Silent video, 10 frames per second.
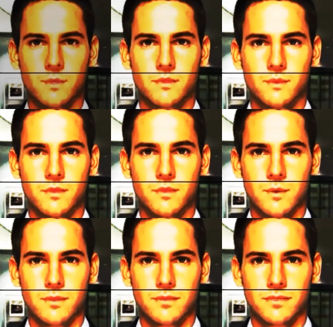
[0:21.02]

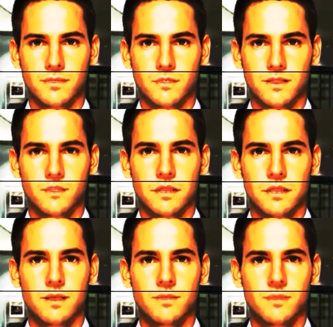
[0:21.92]
Alors une question
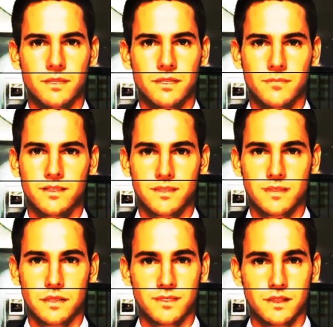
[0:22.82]
Jean, qui est en direct